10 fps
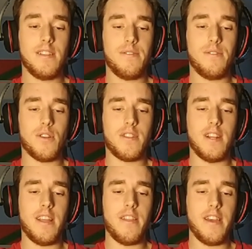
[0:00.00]

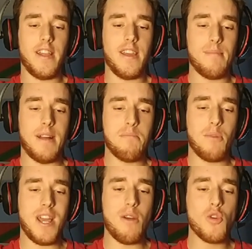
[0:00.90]
Fortaleza aérea.
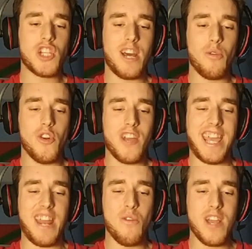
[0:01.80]
voy a usar uno
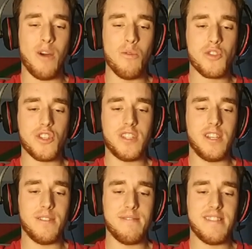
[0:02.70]
que nunca uso,
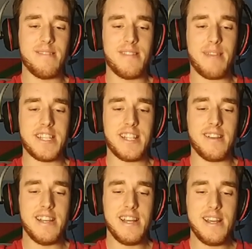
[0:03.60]
tío. Te vas a,
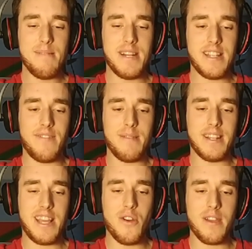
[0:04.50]
vas a flipar.
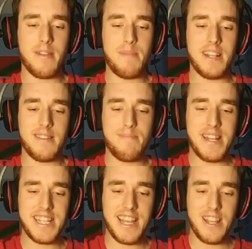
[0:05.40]
Tengo
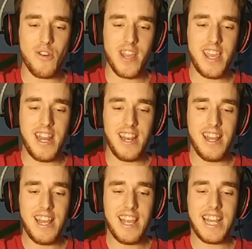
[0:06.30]
piensa que tengo que ir
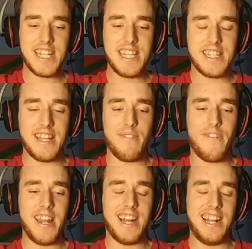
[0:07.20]
casi hasta el
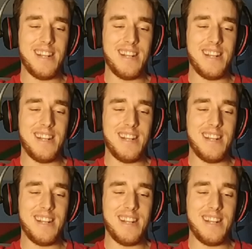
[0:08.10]
final.